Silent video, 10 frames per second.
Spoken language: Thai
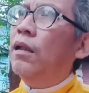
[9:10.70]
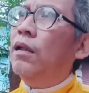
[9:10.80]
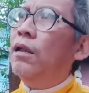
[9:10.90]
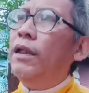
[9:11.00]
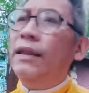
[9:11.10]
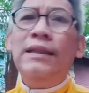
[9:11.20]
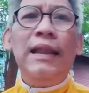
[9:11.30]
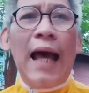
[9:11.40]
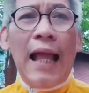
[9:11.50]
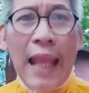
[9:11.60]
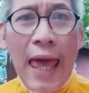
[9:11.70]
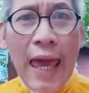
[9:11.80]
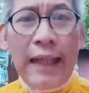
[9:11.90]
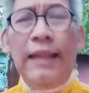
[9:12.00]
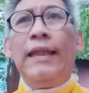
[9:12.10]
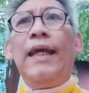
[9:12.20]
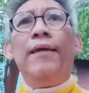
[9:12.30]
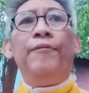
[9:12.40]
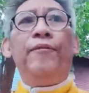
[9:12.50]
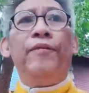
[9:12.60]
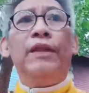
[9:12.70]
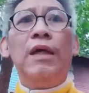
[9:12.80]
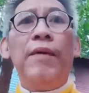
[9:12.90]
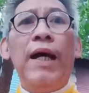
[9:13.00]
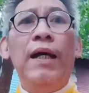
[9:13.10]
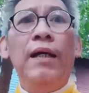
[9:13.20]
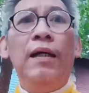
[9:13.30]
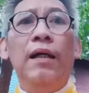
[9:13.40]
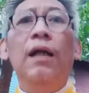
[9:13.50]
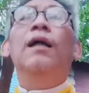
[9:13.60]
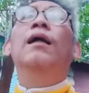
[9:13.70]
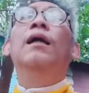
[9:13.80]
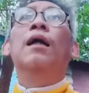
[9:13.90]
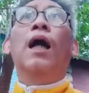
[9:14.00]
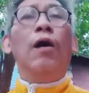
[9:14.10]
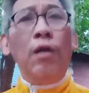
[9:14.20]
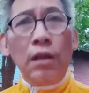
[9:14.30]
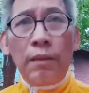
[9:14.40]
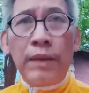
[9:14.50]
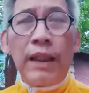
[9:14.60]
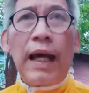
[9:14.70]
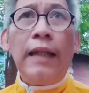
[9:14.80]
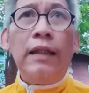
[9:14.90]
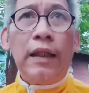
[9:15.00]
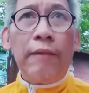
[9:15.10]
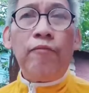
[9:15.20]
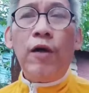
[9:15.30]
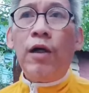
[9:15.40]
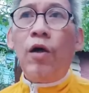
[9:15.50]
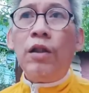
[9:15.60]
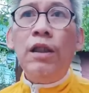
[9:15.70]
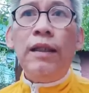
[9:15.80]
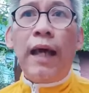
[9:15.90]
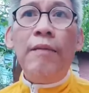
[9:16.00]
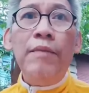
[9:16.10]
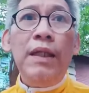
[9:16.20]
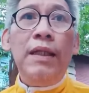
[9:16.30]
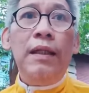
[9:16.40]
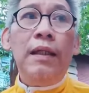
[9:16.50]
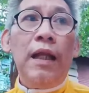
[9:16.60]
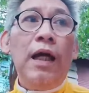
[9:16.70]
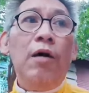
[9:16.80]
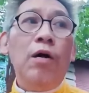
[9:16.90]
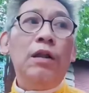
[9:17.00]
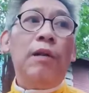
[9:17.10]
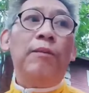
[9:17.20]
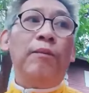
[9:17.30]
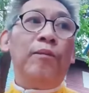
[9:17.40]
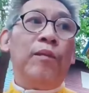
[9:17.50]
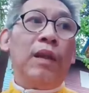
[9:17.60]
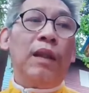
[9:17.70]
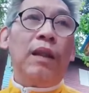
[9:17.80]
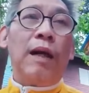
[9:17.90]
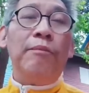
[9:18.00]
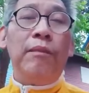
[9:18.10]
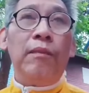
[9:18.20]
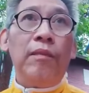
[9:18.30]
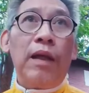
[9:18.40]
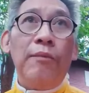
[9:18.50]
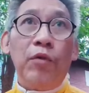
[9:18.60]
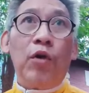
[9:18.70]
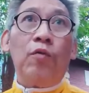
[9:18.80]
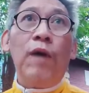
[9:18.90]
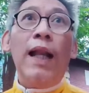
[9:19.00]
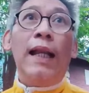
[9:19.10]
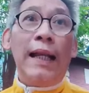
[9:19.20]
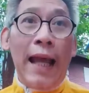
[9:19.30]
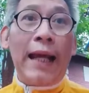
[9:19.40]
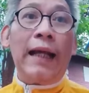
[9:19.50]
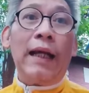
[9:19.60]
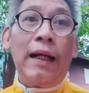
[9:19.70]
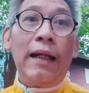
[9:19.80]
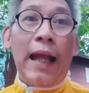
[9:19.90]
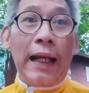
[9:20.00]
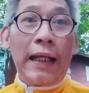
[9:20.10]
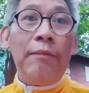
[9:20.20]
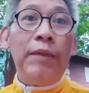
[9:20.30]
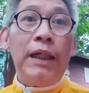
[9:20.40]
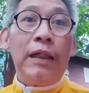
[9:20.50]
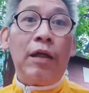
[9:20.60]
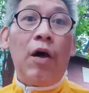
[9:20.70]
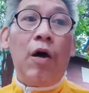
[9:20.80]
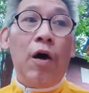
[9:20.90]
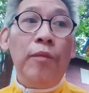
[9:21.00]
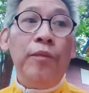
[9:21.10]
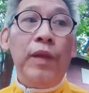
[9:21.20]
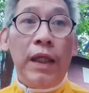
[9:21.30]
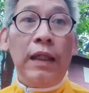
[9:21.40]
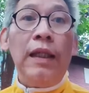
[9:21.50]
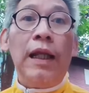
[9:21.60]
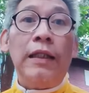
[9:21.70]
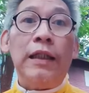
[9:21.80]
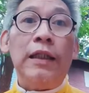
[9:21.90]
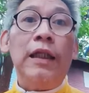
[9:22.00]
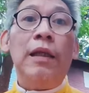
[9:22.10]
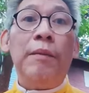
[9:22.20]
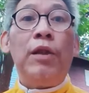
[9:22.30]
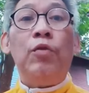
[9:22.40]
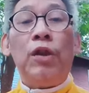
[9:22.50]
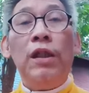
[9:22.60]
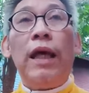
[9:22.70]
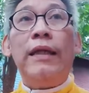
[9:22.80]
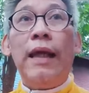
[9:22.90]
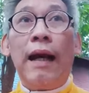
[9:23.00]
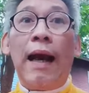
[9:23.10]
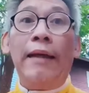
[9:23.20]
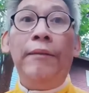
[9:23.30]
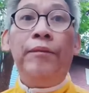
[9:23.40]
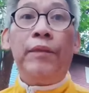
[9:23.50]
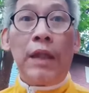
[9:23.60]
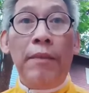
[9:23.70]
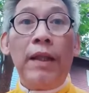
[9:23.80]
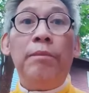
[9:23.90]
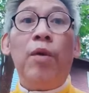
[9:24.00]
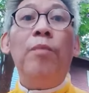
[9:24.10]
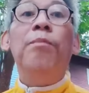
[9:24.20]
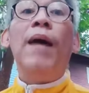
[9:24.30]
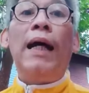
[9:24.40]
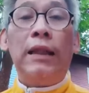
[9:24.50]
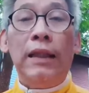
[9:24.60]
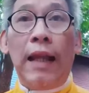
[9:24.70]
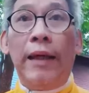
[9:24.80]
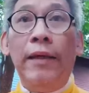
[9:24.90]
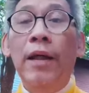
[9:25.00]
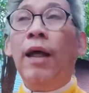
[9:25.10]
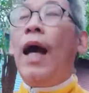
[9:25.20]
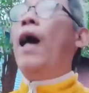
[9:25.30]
หินศิลาแรงอย่างเงี้ยใช่ไหมเออเขาก็จะมีการเก็บว่าอ๋อที่ไหนมีแล้วเขาก็จะกำกำหนดว่าแหล่งแหล่งกำเนิดของหินแต่ละชนิดนี่มันอยู่ที่ไหนยังไงใช่ไหมพบมากที่ไหนอ่ะ